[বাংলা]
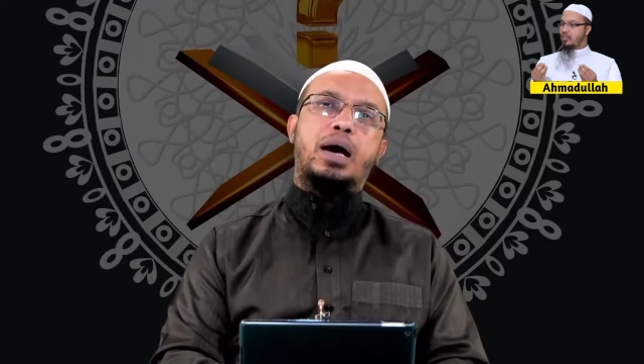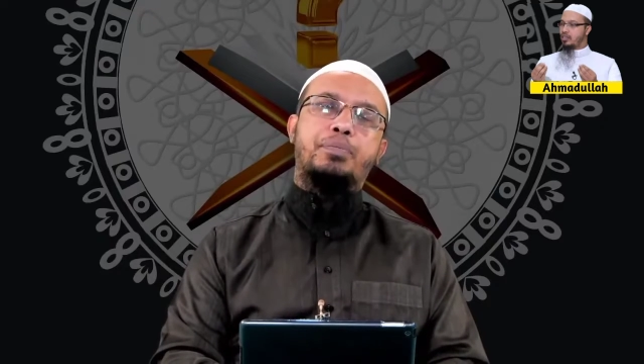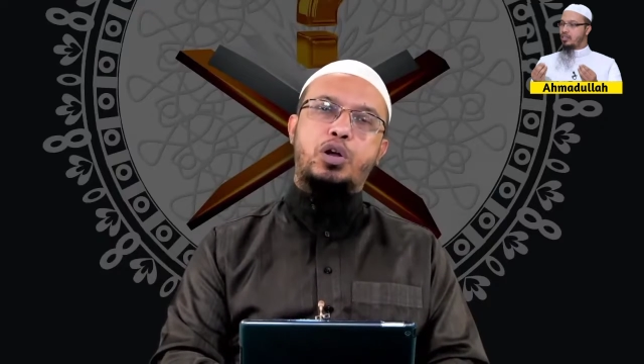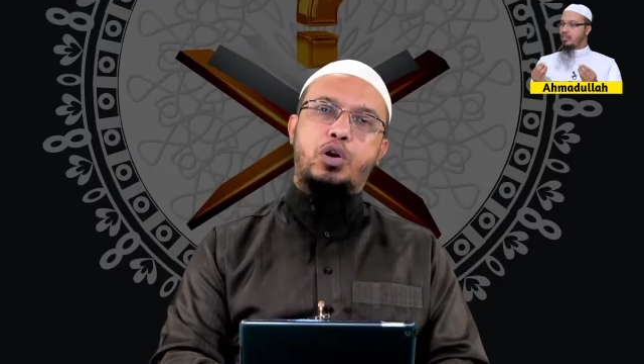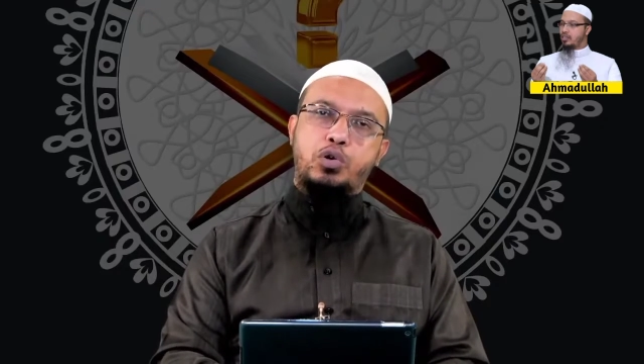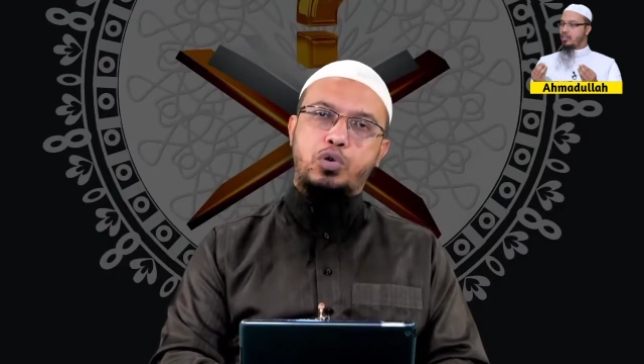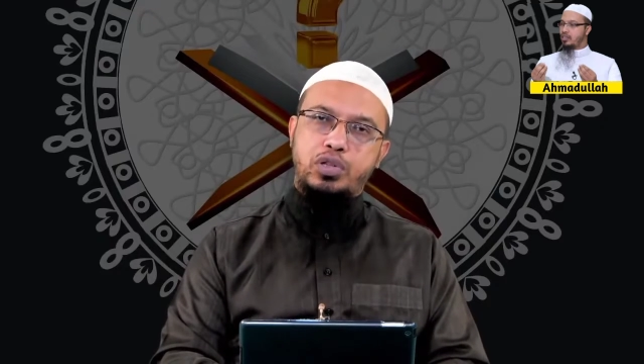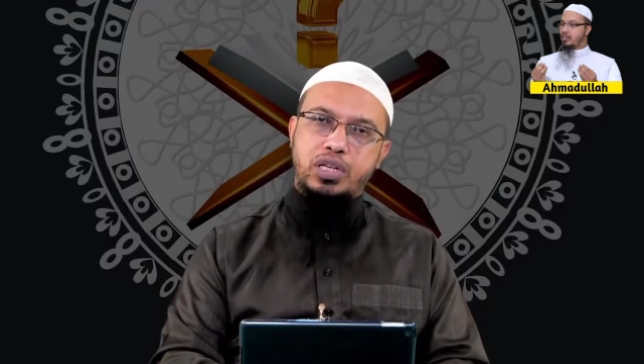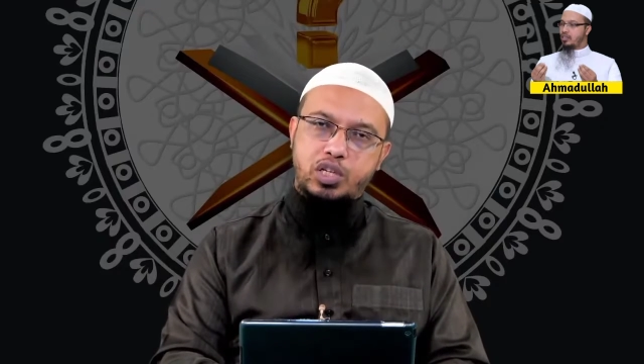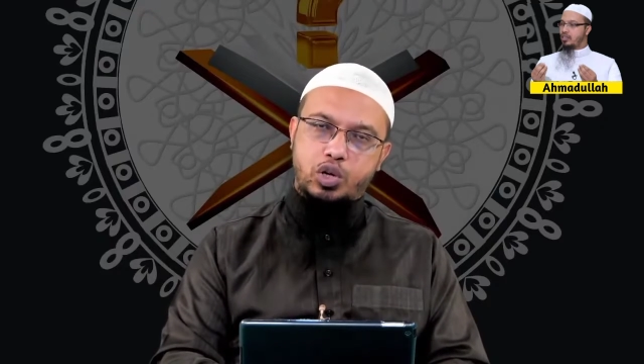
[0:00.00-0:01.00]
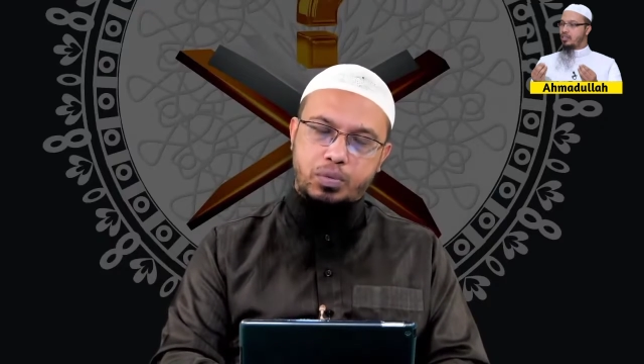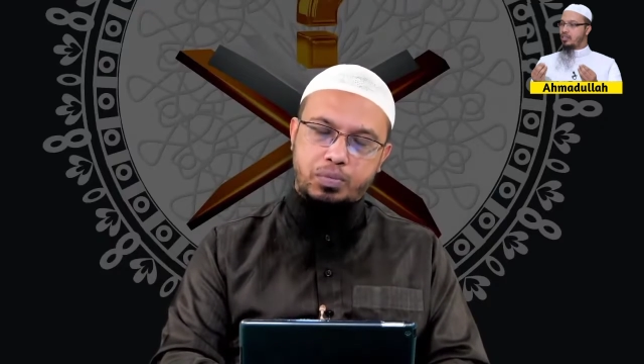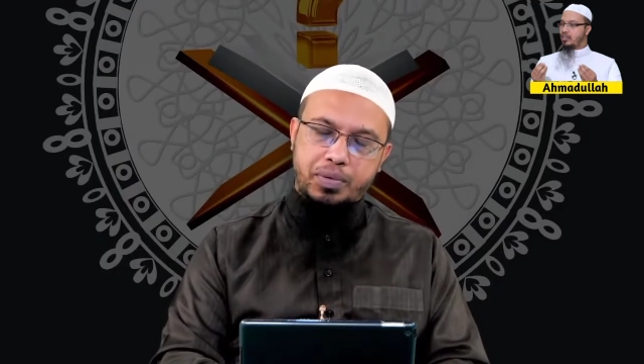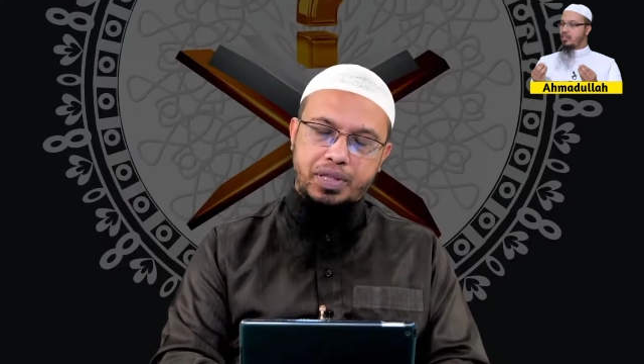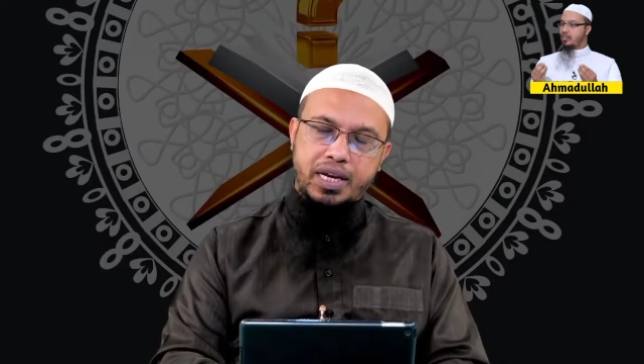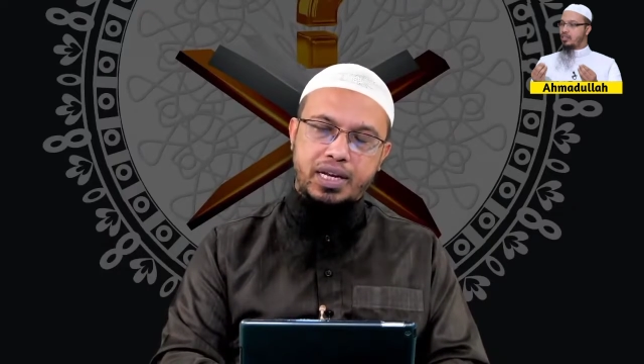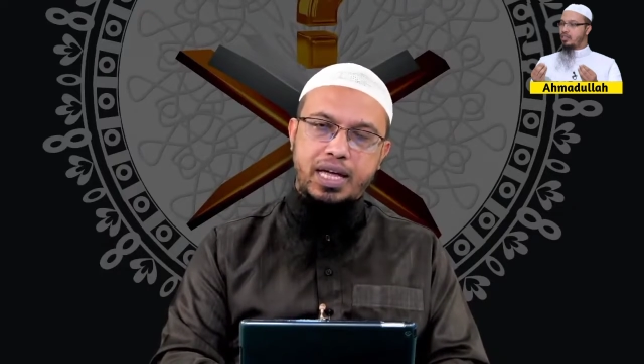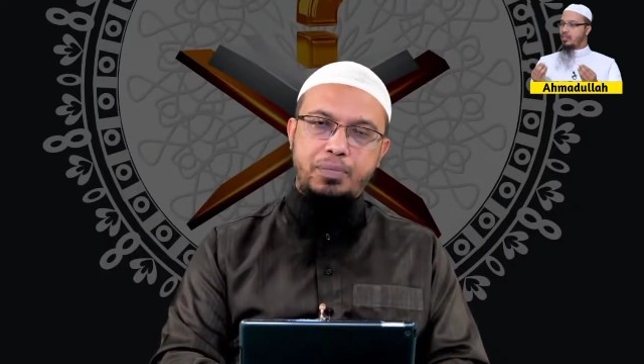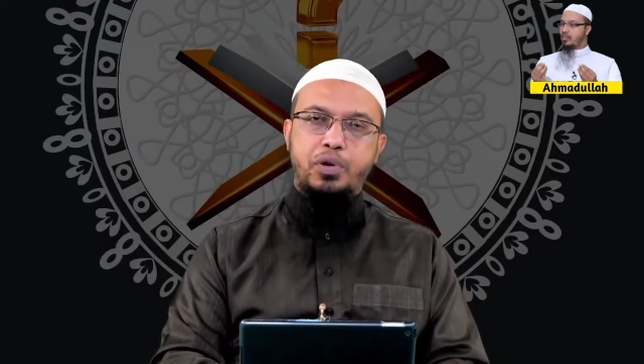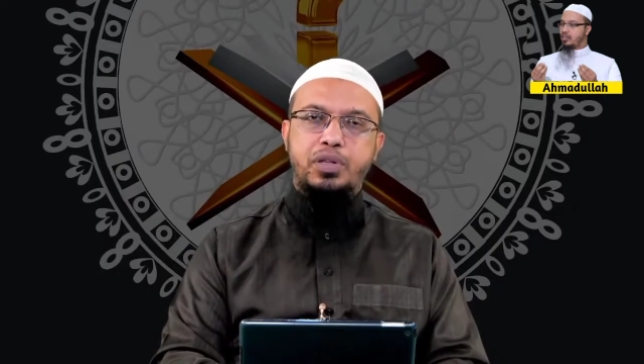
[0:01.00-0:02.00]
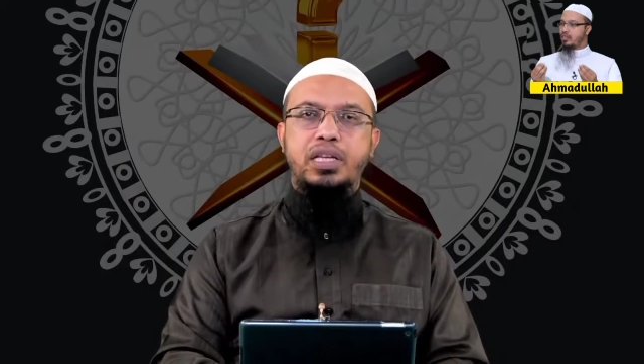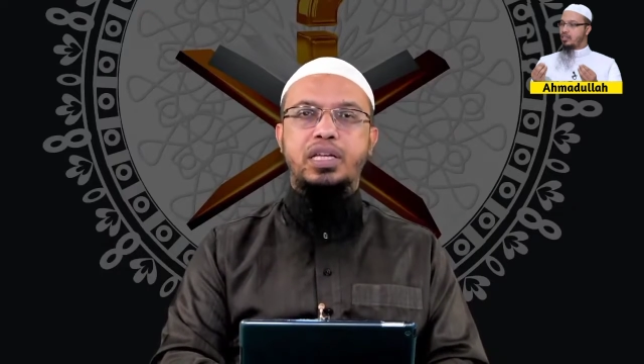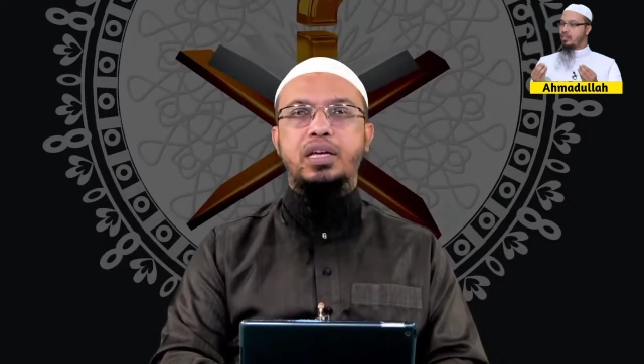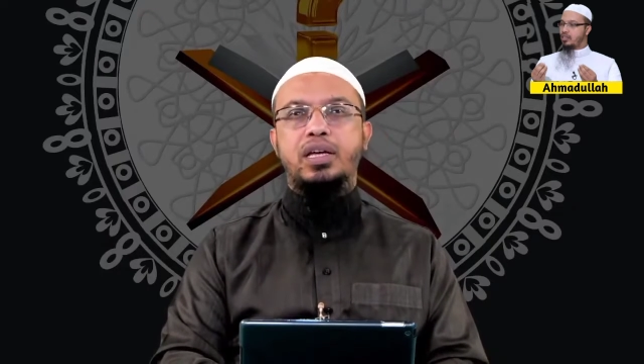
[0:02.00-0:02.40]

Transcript: আপনার হকগুলো তিনি সঠিকভাবে দেন এরপর তিনি